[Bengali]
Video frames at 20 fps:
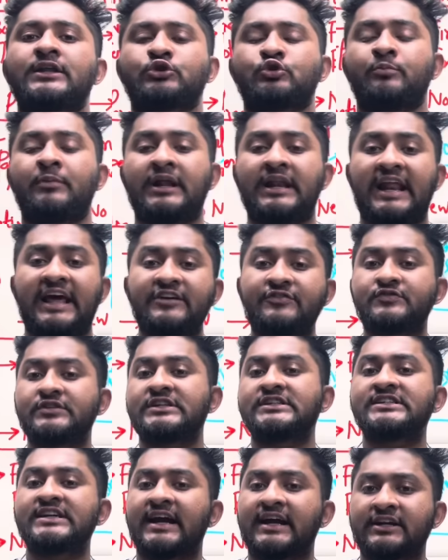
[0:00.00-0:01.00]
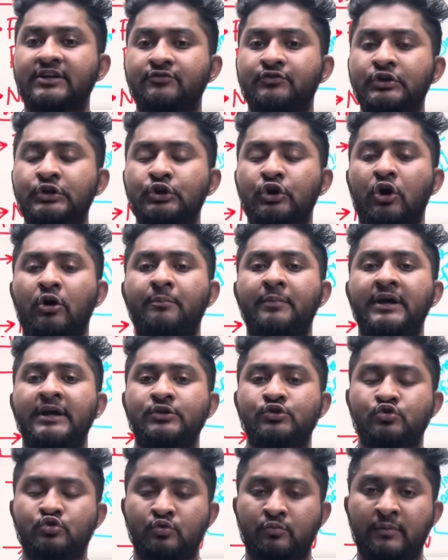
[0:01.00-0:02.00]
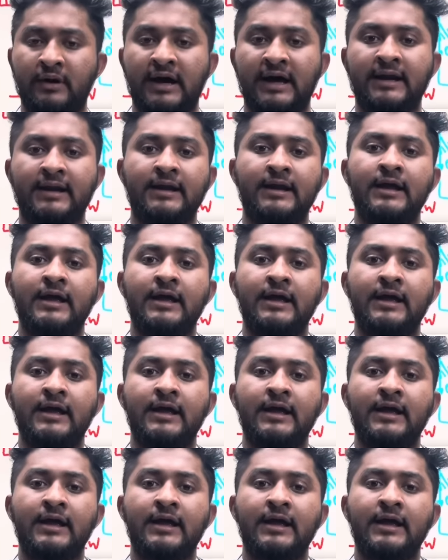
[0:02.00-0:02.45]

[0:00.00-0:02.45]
তোমার লাইফ চেঞ্জিং একটা ভিডিও হবে তোমার